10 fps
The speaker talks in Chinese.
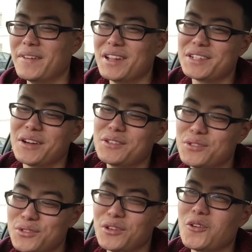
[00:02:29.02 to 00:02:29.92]
办完了之后，
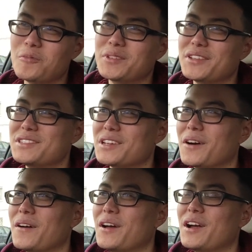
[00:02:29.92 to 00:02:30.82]
继续给我们推
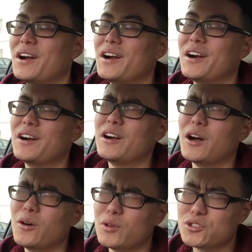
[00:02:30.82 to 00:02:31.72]
销。
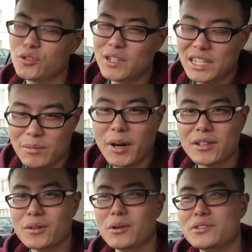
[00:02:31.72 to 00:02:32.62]
然后我出于礼
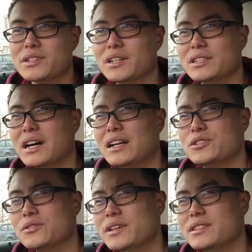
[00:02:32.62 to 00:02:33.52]
貌呢，我就是和他
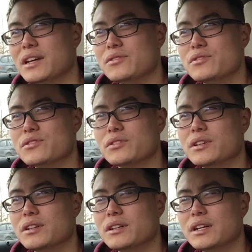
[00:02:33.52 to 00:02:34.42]
说一下，就是
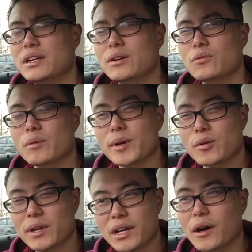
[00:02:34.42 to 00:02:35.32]
说，呃，我
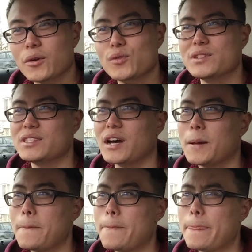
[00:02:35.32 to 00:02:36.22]
们会考虑一下。
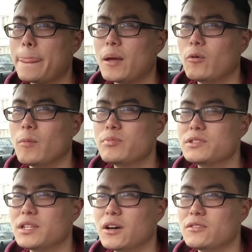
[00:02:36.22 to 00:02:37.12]
我不
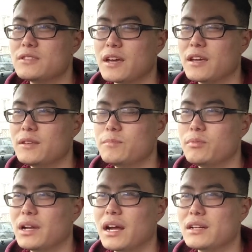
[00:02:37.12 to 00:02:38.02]
知道在
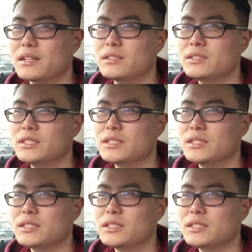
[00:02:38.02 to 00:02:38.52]
波兰人